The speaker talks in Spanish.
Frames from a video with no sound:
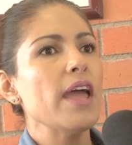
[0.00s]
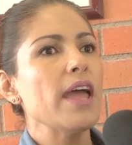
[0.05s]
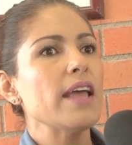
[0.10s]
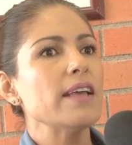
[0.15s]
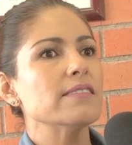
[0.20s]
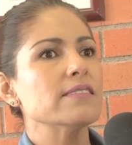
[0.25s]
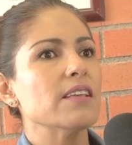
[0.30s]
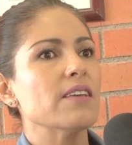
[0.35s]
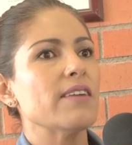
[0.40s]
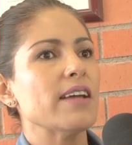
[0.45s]

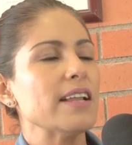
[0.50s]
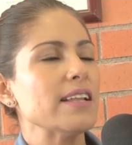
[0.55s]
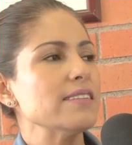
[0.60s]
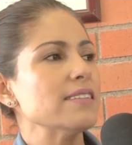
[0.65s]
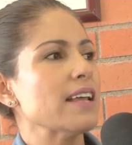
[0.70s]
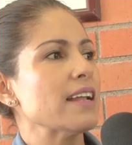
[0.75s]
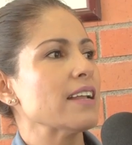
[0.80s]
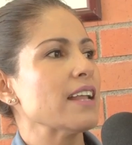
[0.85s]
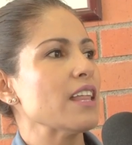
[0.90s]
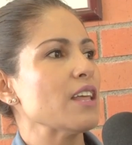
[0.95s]
este, van a
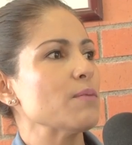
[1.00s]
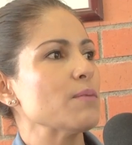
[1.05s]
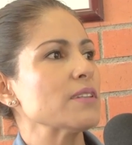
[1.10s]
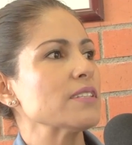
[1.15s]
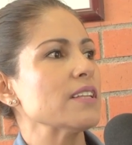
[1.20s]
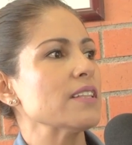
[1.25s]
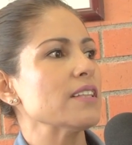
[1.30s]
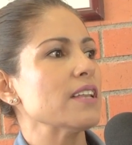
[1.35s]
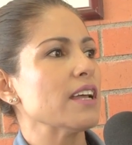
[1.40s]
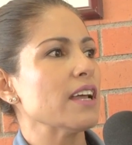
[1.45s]
estar nada
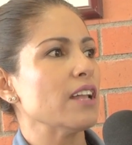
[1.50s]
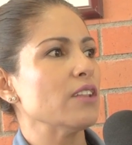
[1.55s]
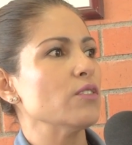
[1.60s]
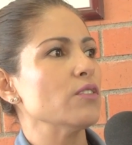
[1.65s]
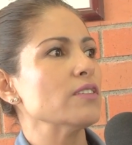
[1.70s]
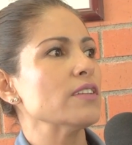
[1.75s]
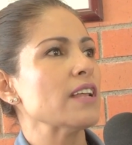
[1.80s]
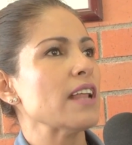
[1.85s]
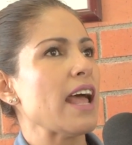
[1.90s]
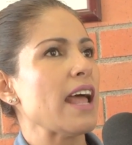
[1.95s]
más
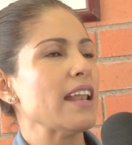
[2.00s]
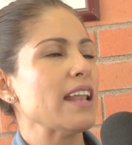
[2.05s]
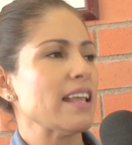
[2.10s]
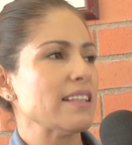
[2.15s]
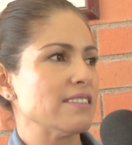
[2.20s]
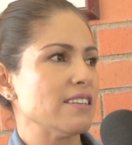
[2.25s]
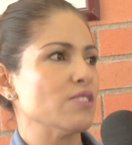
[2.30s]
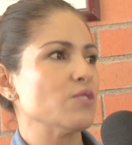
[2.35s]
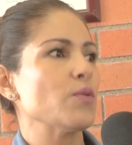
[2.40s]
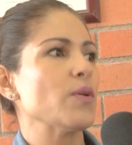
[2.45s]
entregándose a
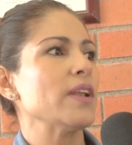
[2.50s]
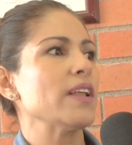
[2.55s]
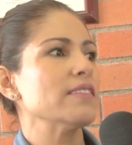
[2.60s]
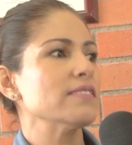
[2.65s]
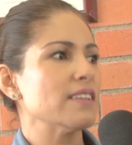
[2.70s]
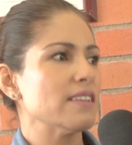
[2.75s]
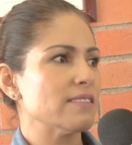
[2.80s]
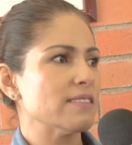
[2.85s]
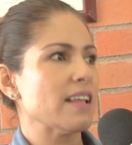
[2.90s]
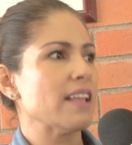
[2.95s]
las
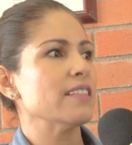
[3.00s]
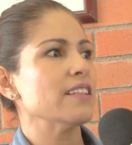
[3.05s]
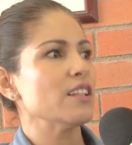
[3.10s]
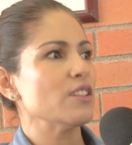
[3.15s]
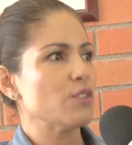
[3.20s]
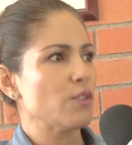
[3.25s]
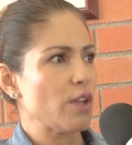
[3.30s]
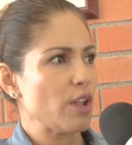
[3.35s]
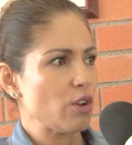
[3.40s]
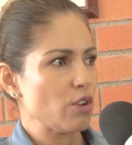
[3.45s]
escuelas que están
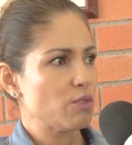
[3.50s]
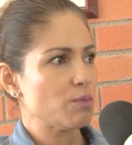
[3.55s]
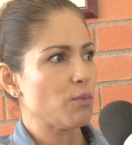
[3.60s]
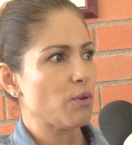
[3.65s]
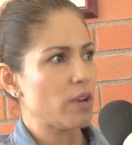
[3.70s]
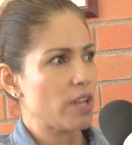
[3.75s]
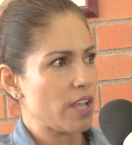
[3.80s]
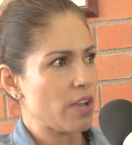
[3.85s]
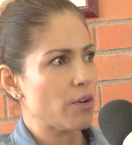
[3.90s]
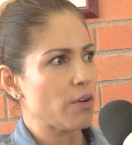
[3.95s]
dentro de los
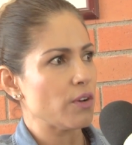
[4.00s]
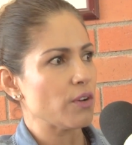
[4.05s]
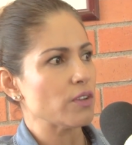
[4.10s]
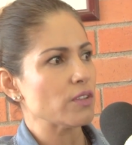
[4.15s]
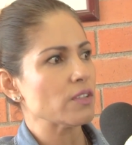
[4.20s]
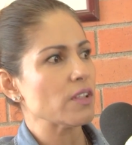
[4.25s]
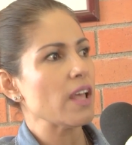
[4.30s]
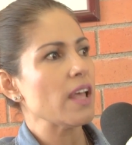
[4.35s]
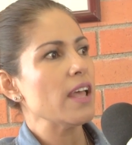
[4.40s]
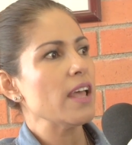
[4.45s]
polígonos.